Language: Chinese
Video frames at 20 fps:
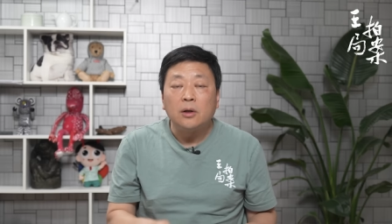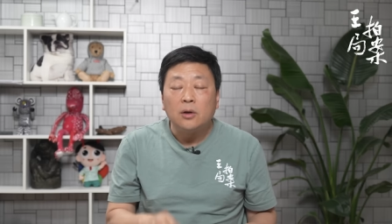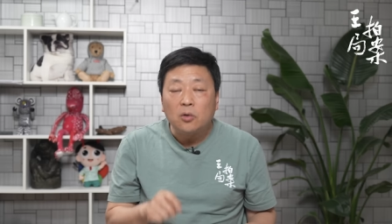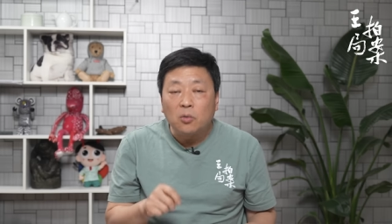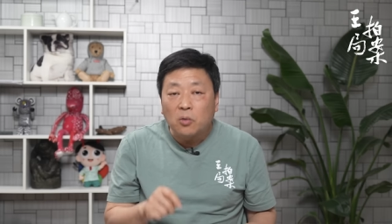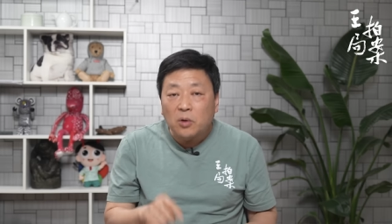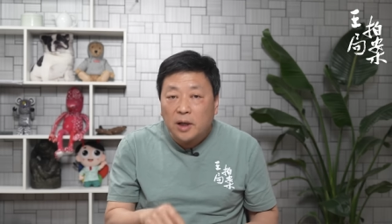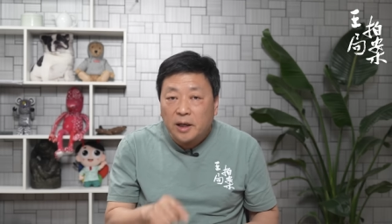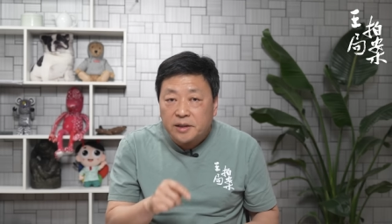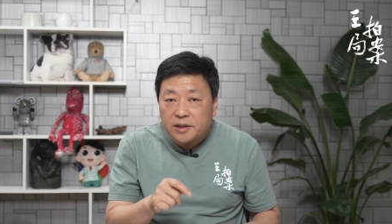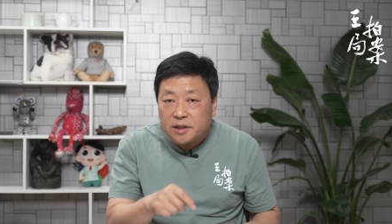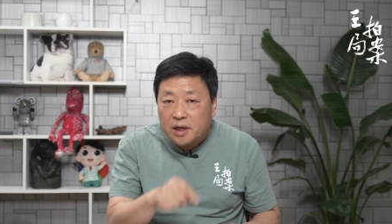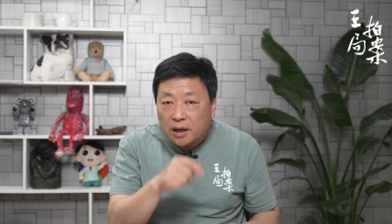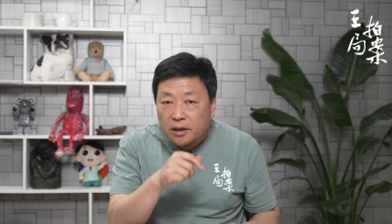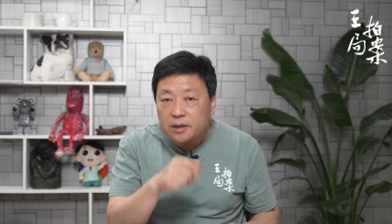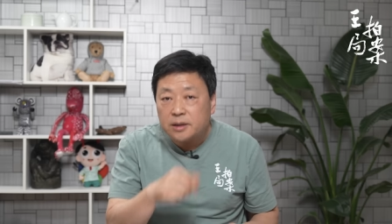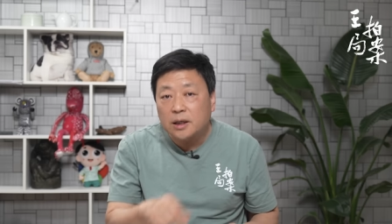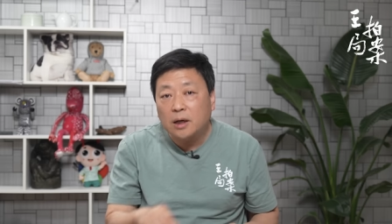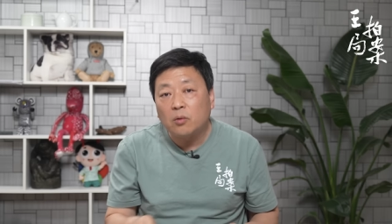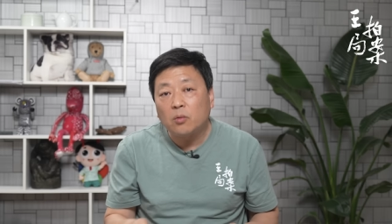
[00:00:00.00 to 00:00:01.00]
我来讲
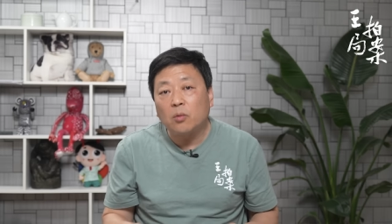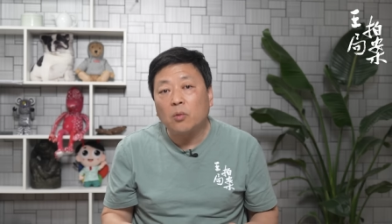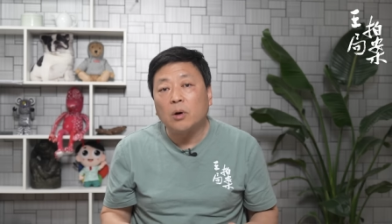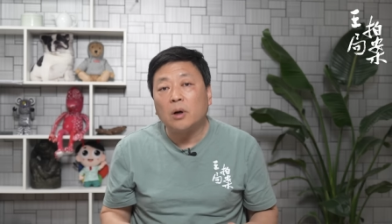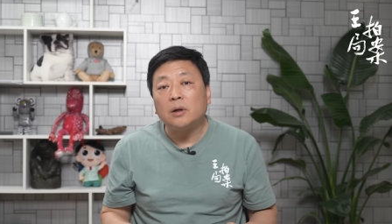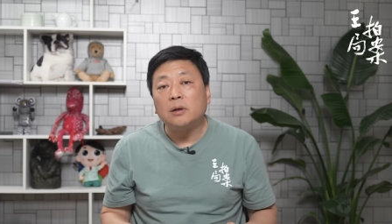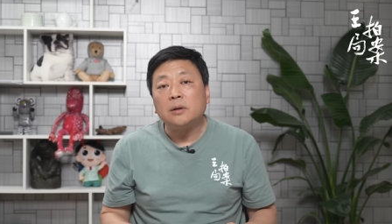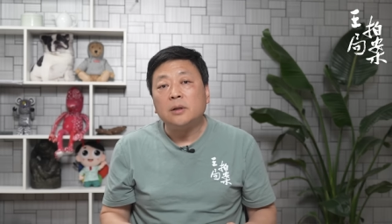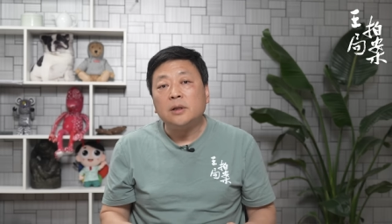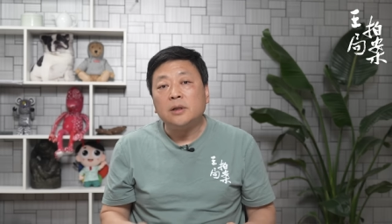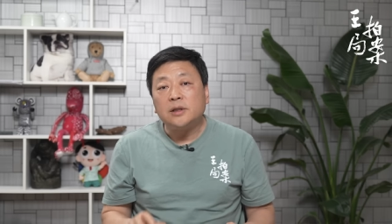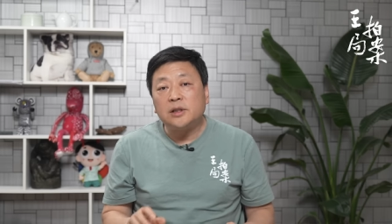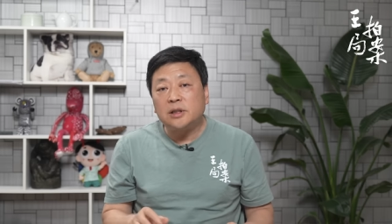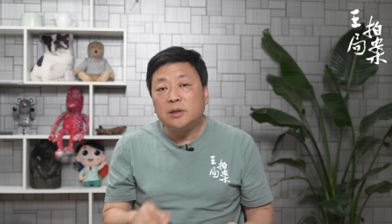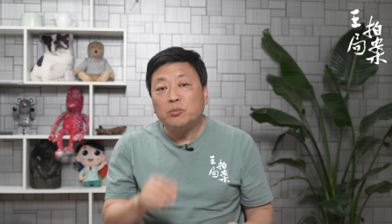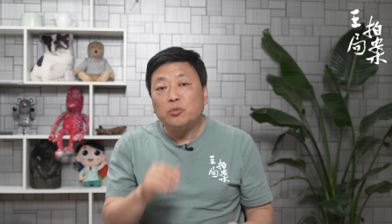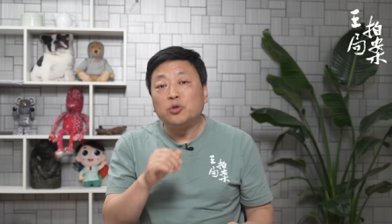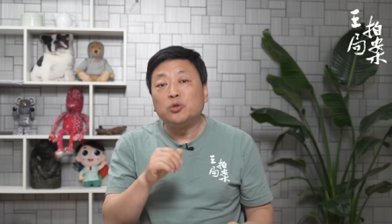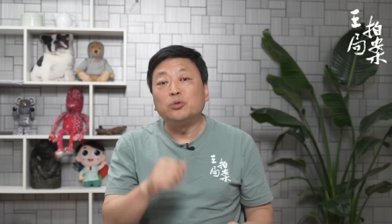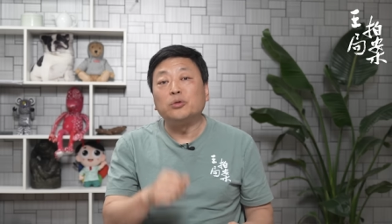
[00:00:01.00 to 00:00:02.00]
一讲我心
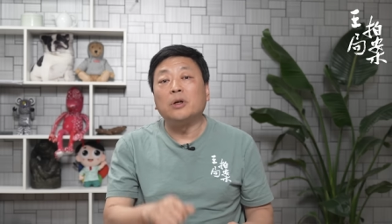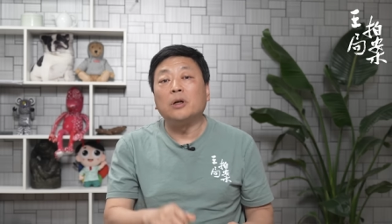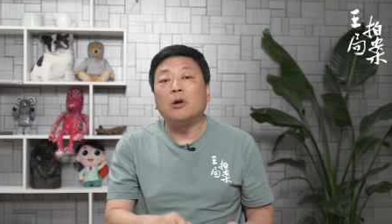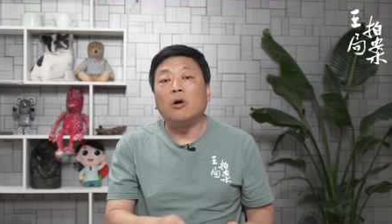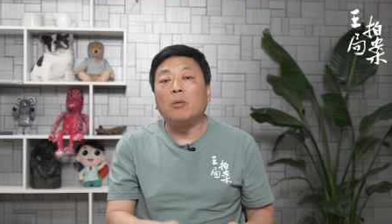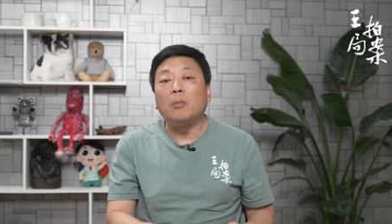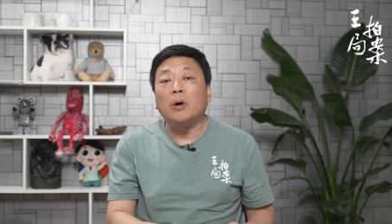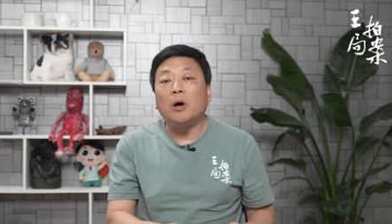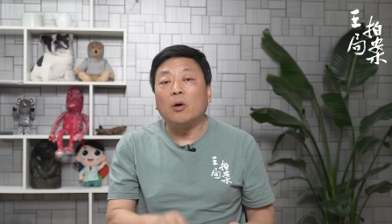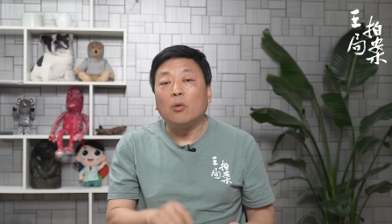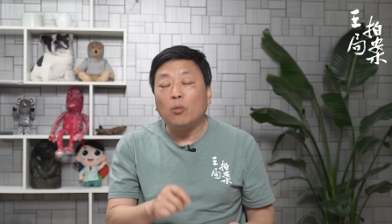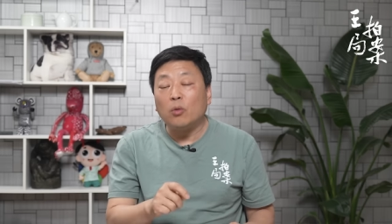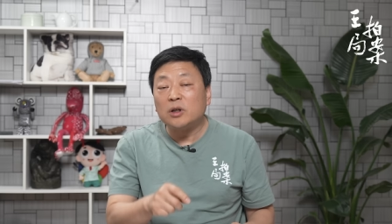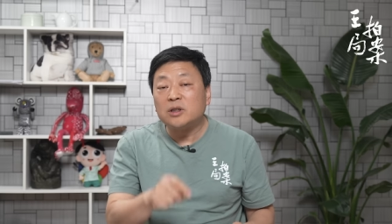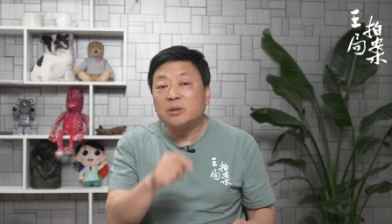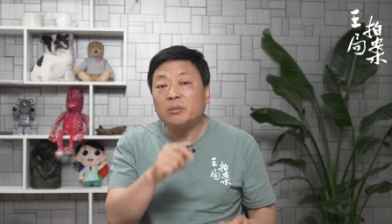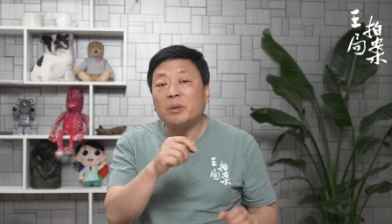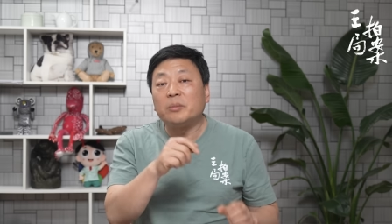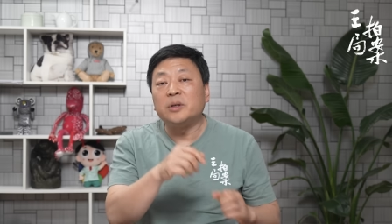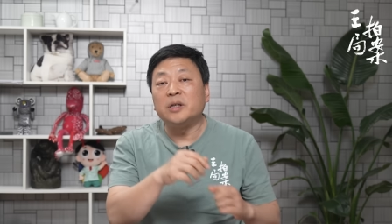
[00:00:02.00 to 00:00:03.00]
目中的老毛，我
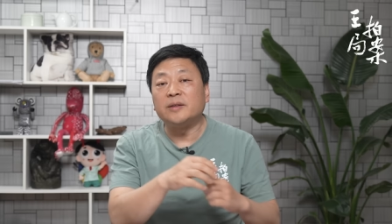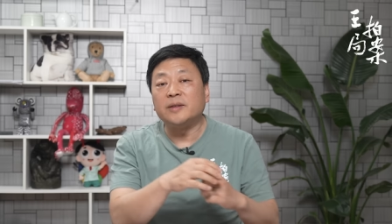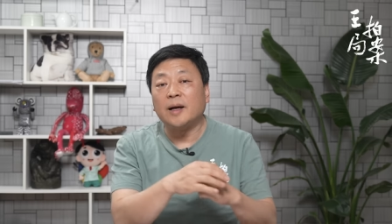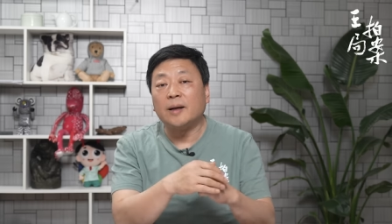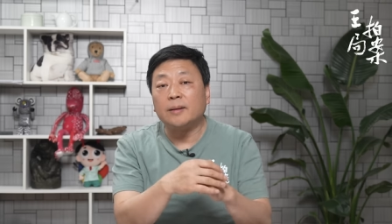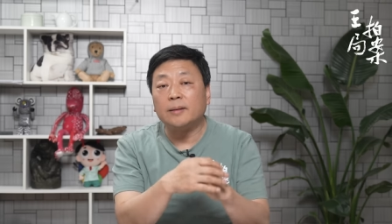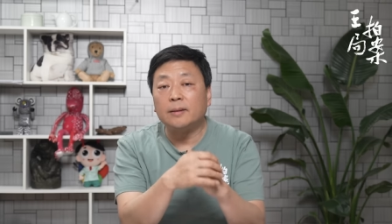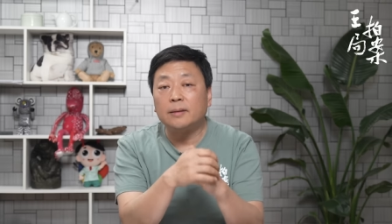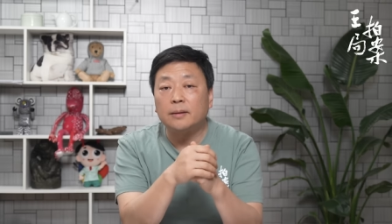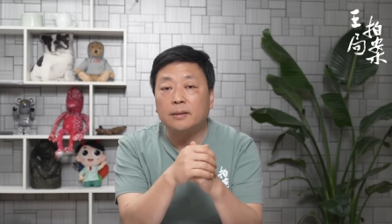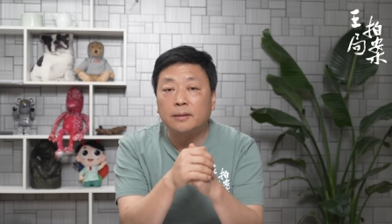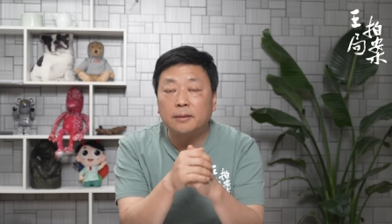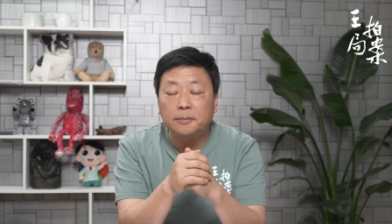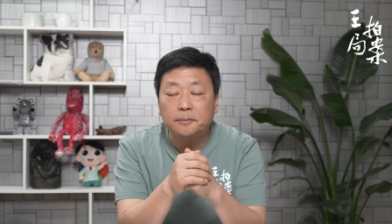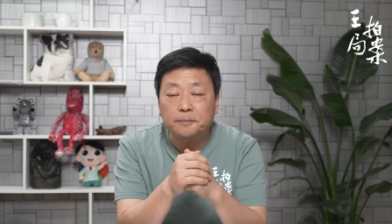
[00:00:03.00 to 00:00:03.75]
怎么评价这个人。